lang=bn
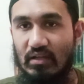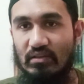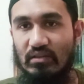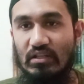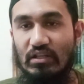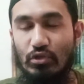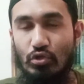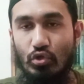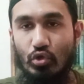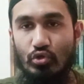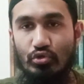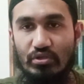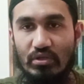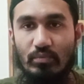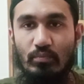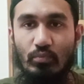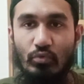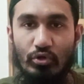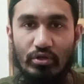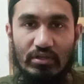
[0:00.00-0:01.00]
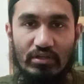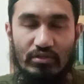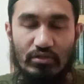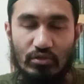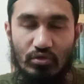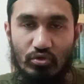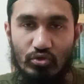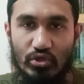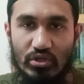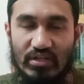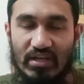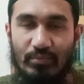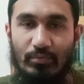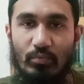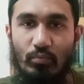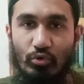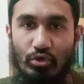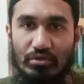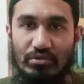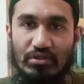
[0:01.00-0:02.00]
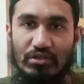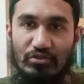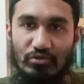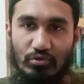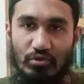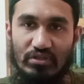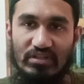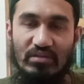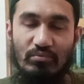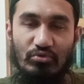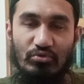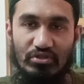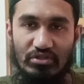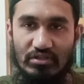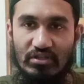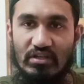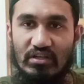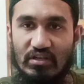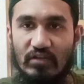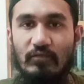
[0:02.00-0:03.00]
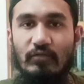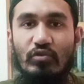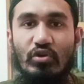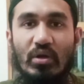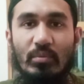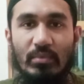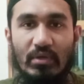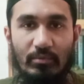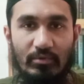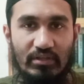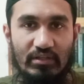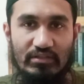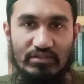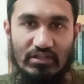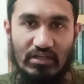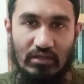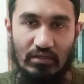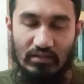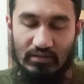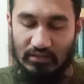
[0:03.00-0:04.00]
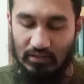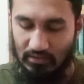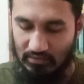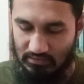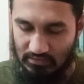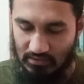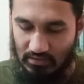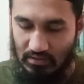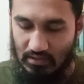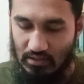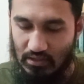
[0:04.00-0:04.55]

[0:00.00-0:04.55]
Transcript: দ্বিতীয় যে বইটি ছিল সেটা আমি পড়ে শেষ করেছি এবং সেটা রিভিউ আমি আমাদের চ্যানেলে দিয়েছি